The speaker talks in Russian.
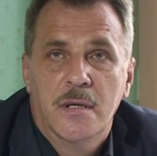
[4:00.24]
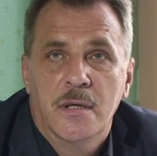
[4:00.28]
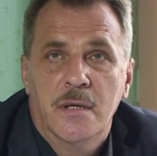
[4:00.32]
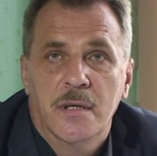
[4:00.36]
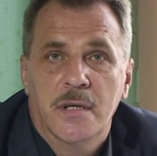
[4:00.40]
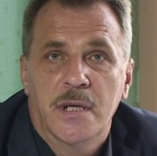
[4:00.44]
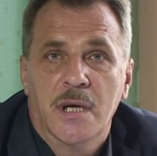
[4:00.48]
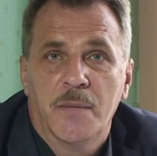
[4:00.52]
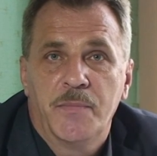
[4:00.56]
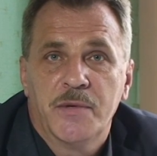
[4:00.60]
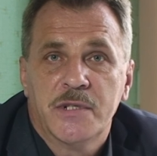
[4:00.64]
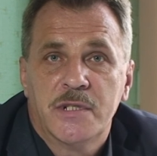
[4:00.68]

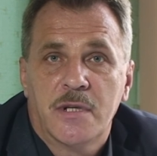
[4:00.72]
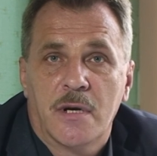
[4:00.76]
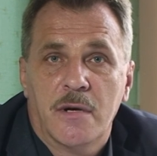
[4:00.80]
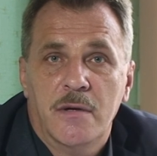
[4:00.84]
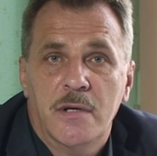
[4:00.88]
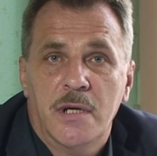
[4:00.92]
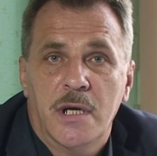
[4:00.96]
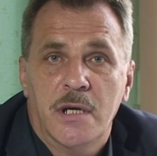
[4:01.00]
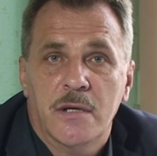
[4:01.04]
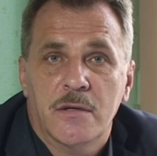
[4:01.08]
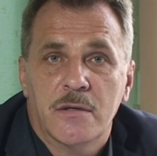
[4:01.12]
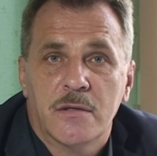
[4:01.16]
Я
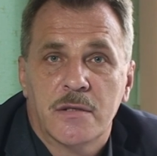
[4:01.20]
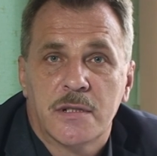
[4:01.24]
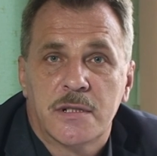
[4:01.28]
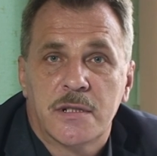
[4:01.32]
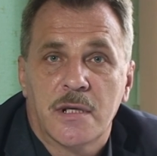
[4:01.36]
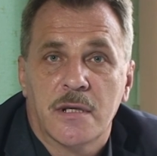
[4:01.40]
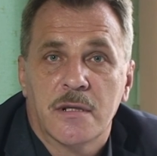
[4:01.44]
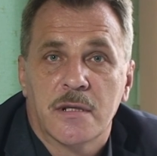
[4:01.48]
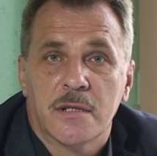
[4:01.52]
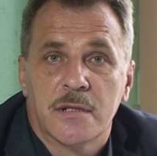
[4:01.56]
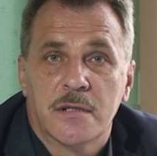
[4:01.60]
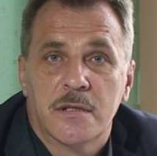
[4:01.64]
поздравляю
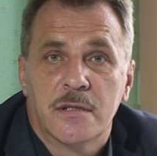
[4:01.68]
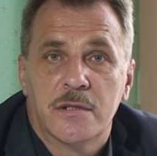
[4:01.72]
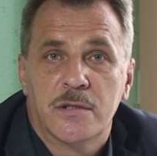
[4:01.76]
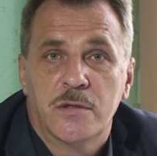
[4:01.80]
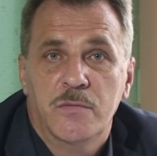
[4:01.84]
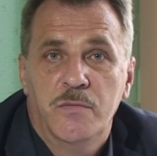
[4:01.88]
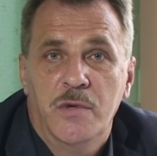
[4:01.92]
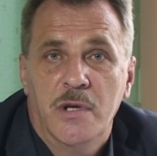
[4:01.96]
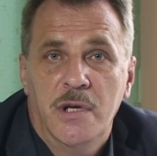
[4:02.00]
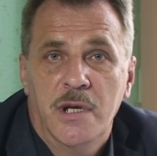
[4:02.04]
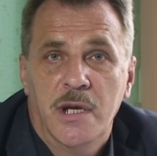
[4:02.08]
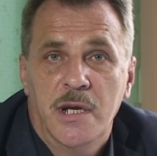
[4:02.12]
«Санос» с
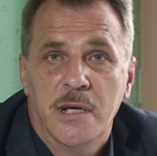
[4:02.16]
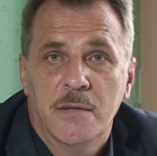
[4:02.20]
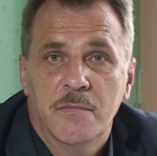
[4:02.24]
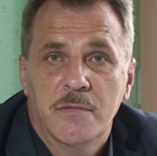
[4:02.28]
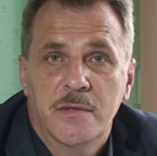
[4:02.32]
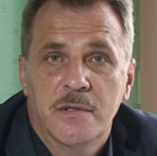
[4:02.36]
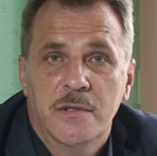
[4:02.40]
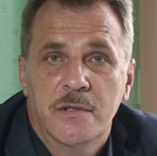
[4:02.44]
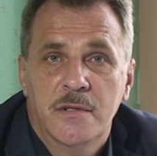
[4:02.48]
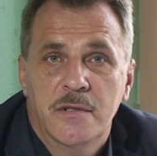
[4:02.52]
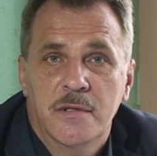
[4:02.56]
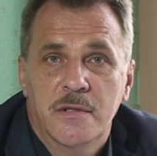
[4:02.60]

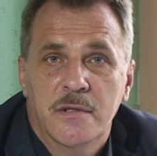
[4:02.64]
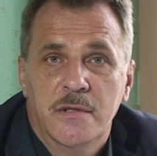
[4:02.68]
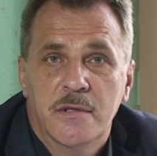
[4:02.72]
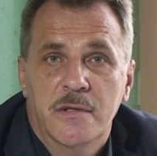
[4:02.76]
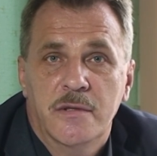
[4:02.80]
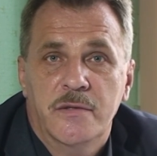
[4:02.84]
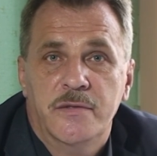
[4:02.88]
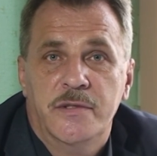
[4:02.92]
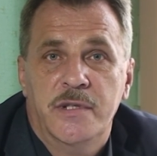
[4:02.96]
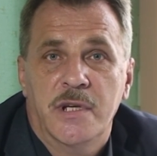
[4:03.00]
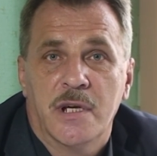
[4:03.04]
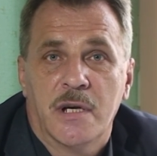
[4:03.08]
юбилеем,
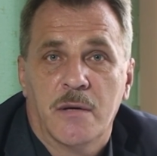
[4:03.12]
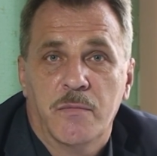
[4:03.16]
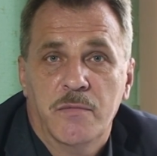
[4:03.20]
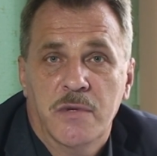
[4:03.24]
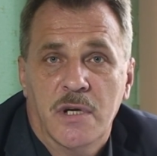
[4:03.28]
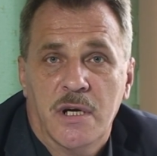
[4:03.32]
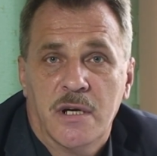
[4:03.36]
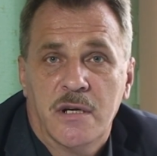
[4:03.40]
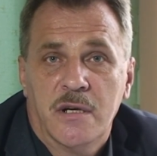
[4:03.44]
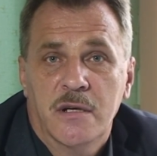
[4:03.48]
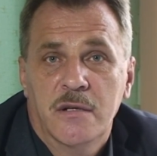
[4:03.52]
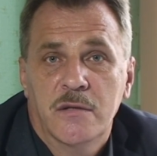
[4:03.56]
всех
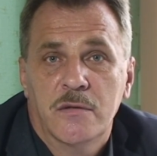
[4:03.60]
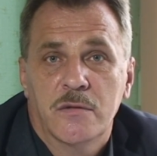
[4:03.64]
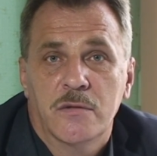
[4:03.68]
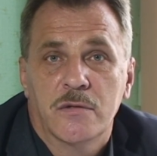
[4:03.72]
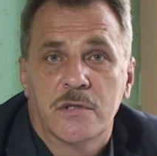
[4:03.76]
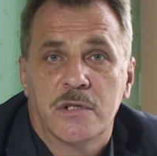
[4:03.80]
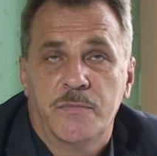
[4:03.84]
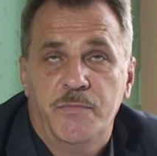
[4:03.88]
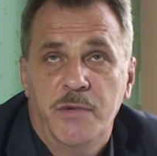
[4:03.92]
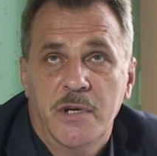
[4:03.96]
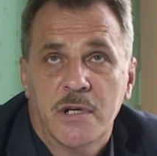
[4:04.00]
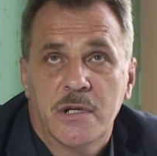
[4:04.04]
благ,
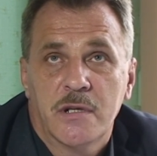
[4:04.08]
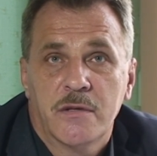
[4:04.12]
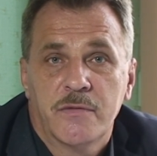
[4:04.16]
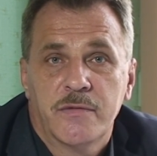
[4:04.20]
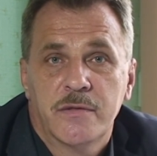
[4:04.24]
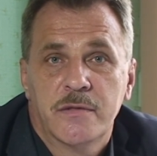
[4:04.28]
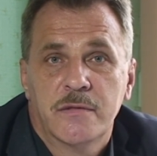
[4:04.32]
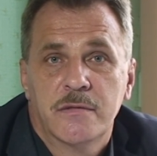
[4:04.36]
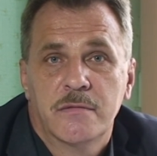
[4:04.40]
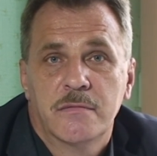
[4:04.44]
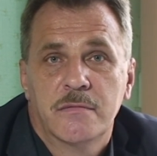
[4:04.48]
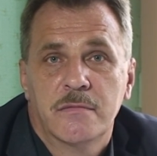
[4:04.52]
успехов
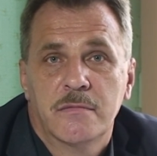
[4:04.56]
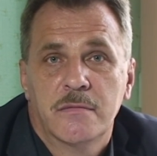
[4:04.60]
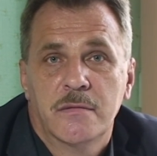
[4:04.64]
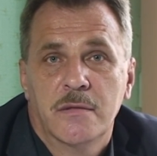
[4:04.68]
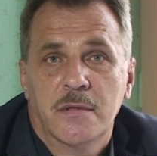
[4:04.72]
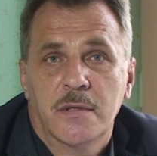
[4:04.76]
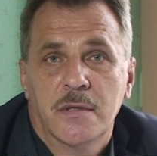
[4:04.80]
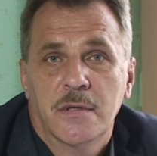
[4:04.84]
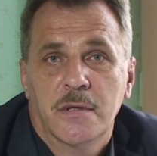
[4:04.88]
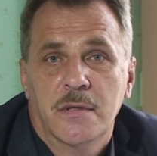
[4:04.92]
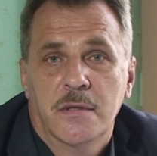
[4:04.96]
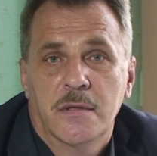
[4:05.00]

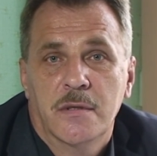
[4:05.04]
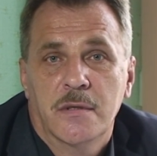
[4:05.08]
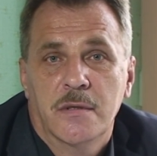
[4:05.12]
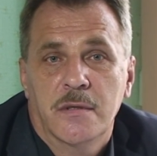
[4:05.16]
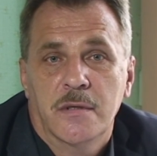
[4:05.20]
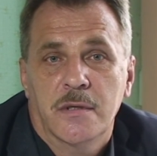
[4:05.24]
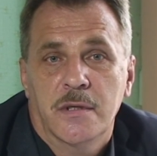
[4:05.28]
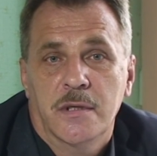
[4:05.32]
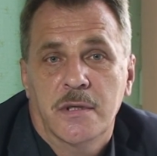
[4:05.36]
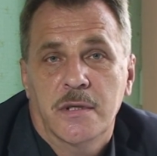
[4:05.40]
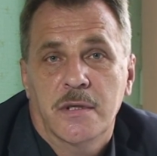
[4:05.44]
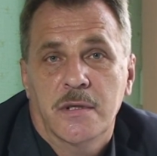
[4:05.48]

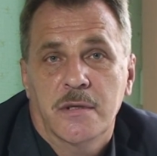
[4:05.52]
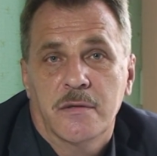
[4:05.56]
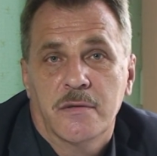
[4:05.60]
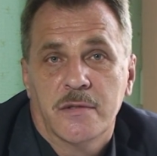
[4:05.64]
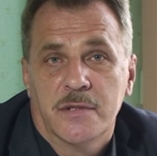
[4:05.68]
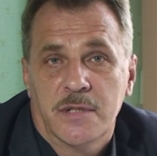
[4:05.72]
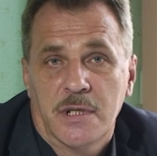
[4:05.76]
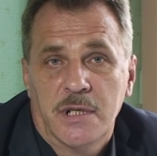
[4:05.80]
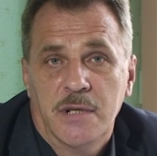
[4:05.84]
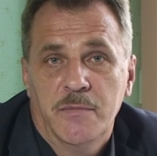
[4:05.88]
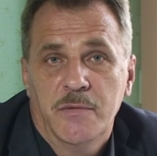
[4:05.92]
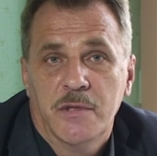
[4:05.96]
и
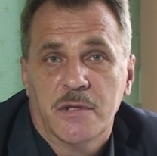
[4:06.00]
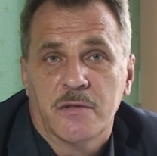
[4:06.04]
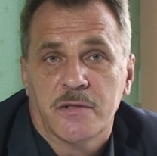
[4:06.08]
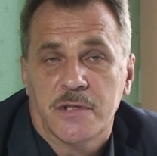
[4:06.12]
взаимного